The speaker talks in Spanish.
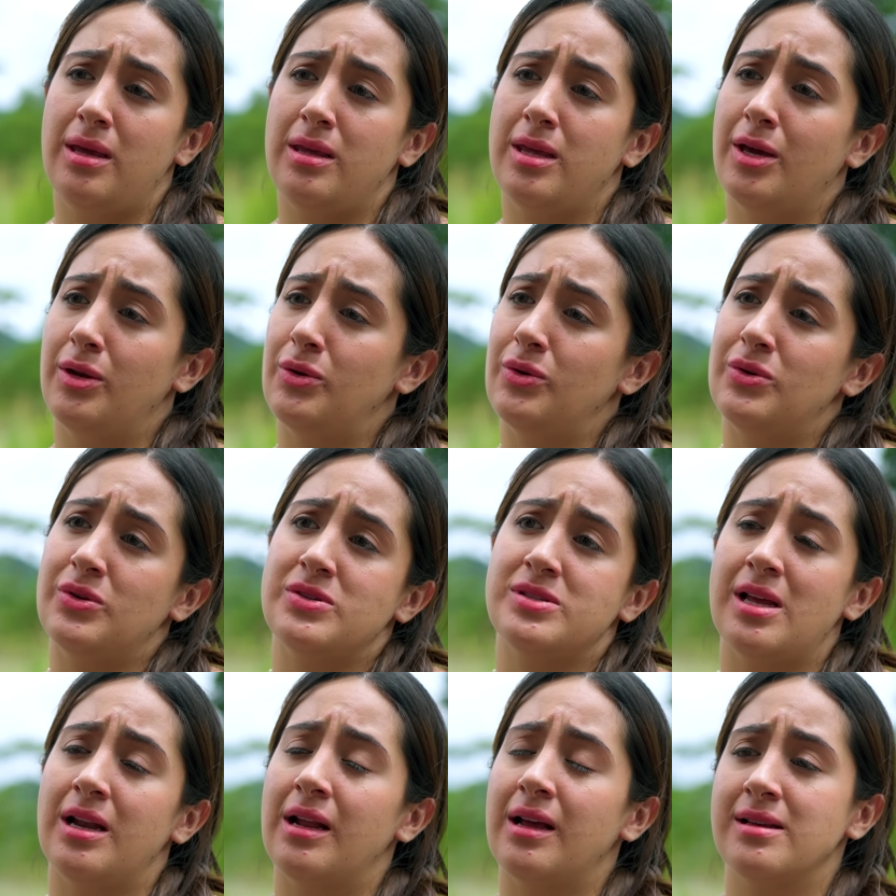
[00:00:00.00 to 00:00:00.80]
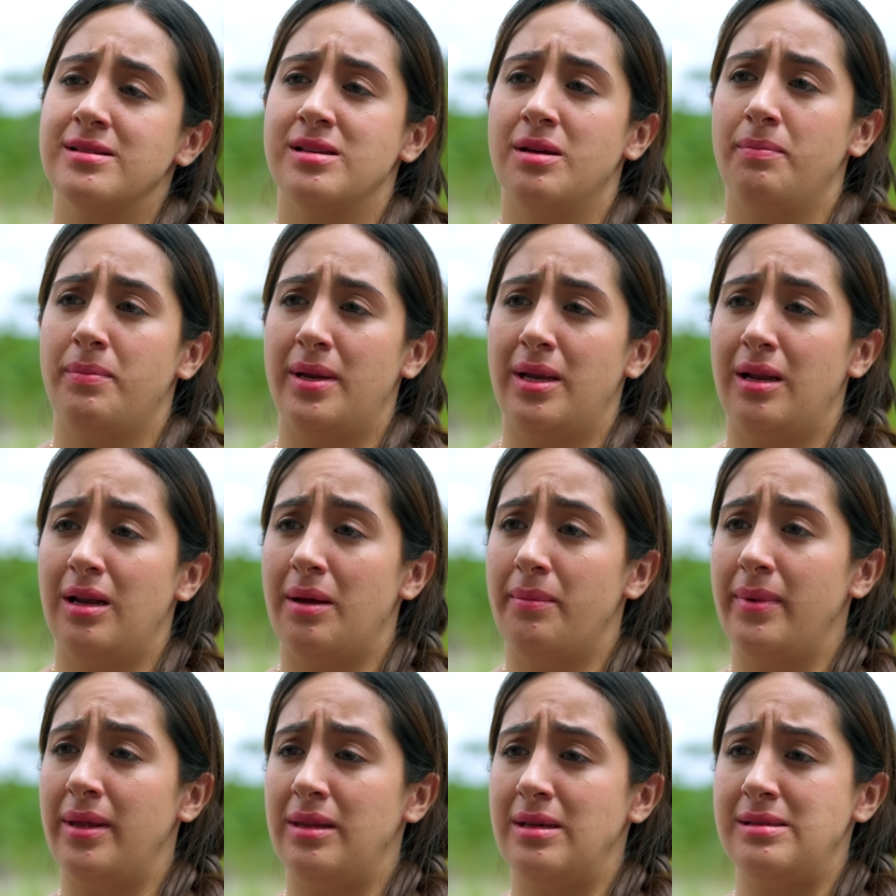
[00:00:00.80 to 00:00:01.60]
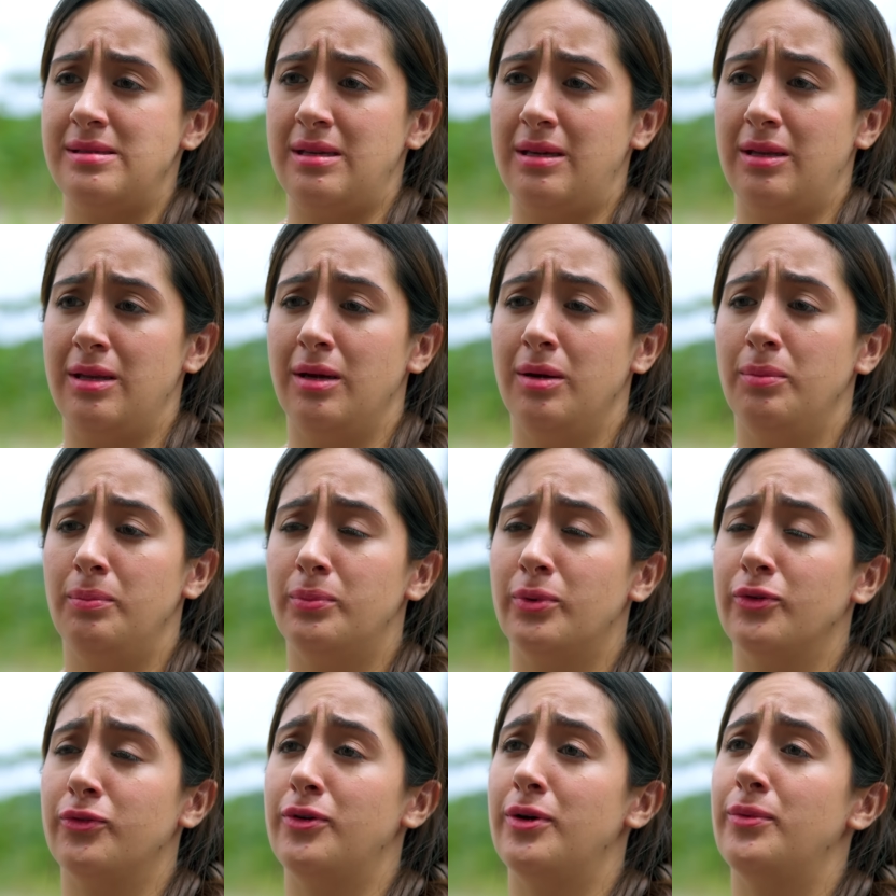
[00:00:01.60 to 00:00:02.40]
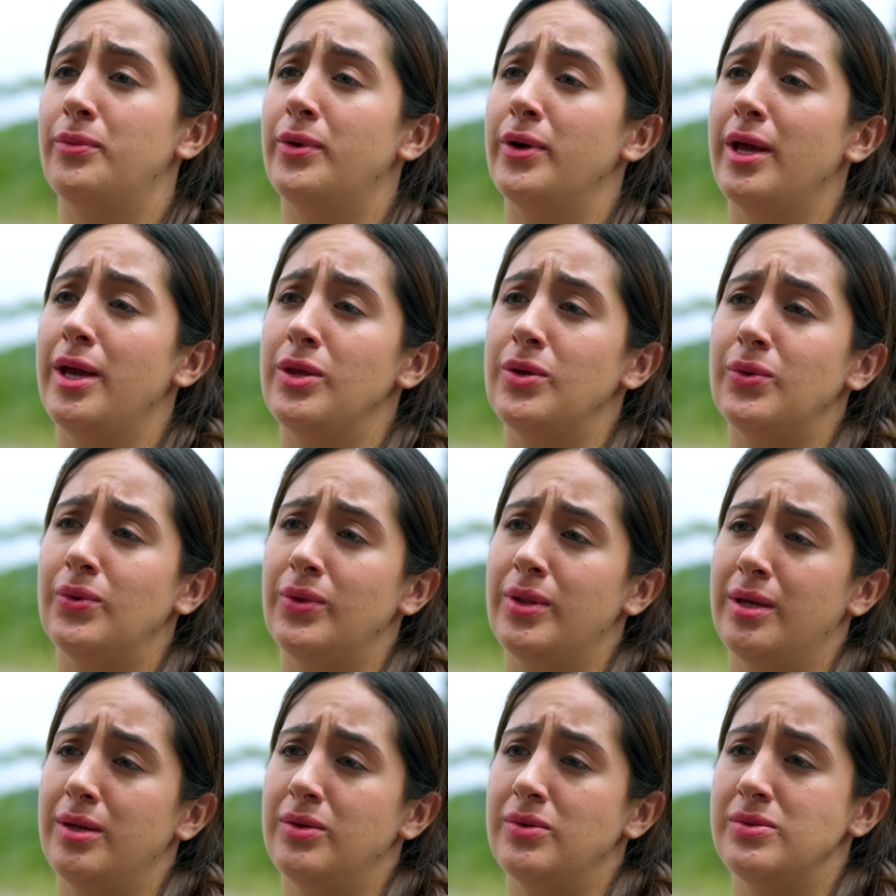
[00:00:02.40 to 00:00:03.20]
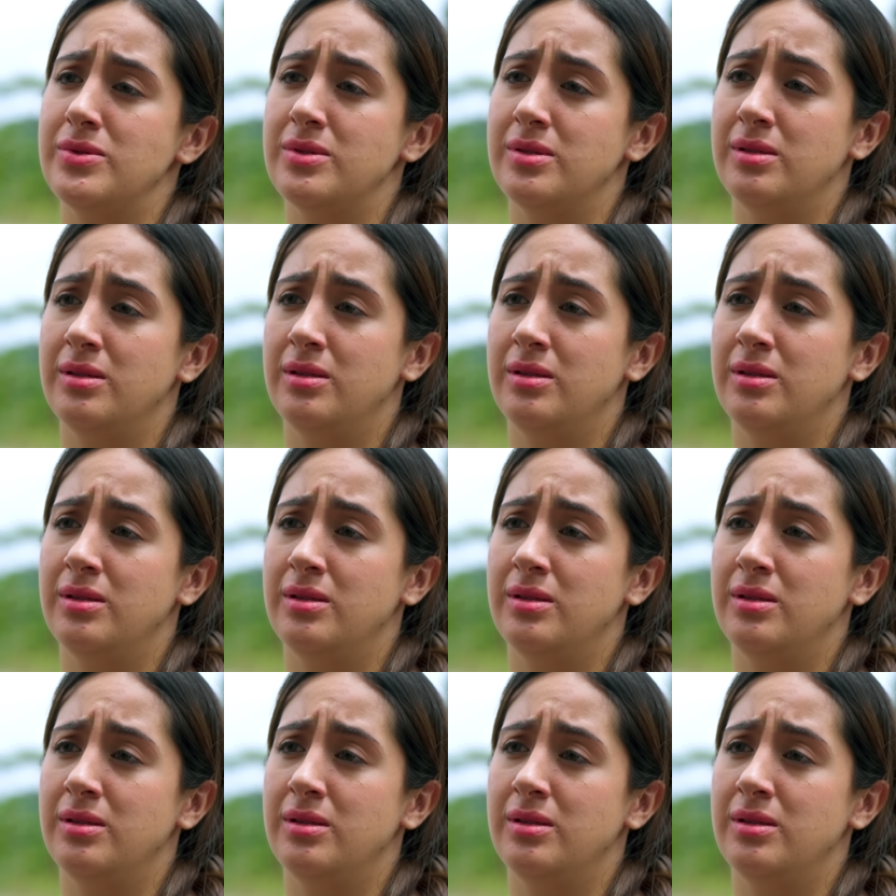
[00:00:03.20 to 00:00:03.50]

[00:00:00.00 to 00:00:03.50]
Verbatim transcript: y ya no nos alcanza para la medicina. Por favor, ayúdanos.